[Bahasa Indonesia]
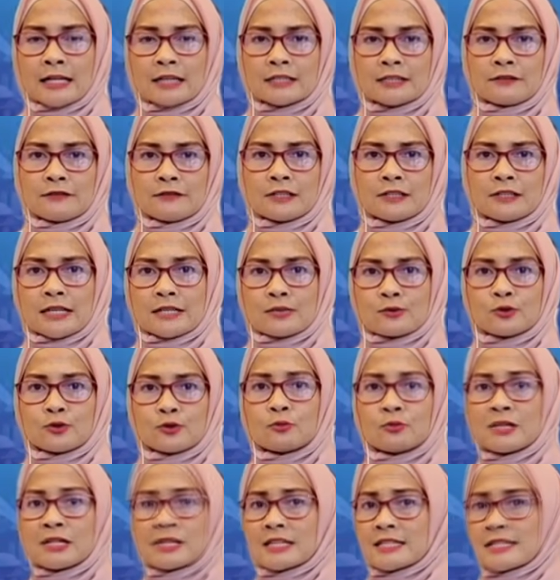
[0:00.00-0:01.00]
aktivitas
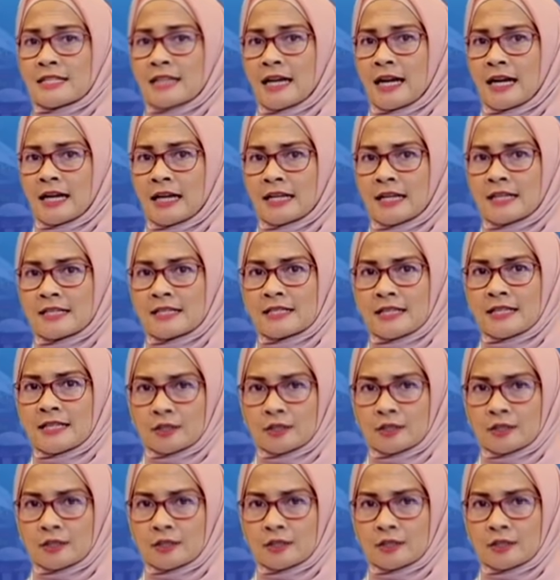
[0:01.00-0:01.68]
untuk bekerja hanya